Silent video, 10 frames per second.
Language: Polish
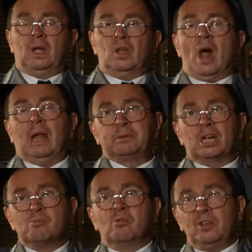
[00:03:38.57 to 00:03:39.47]
No ale
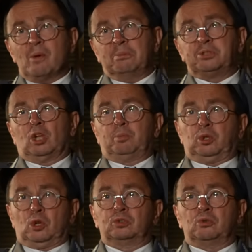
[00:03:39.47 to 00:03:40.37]
przecież mówiłem ci od
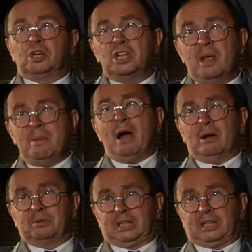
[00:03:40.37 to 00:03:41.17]
początku, że nie miałem